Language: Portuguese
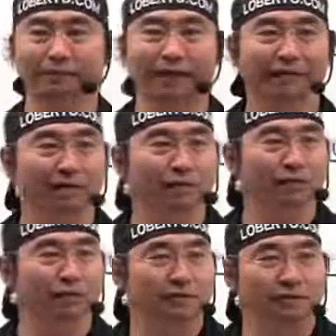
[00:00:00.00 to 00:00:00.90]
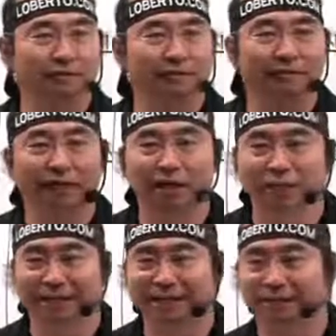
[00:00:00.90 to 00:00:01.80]
em breve, as pessoas físicas também não
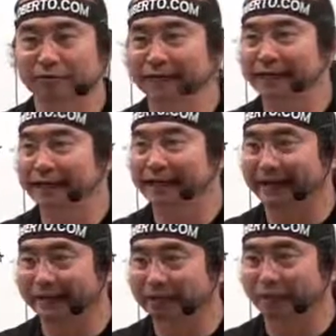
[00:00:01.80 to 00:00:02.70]
precisarão mais declarar,